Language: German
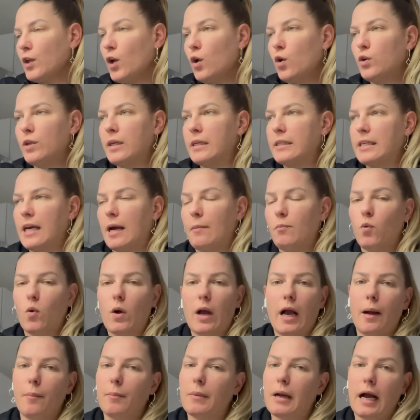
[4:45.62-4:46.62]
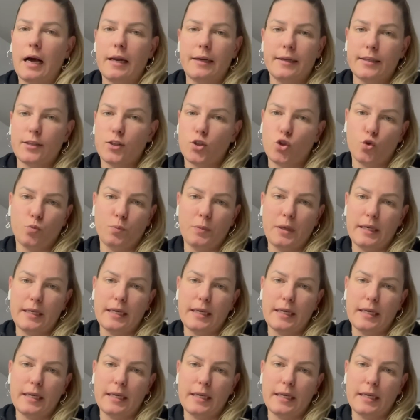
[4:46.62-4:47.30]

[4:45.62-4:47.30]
Und der Samu kam gar nicht zu mir.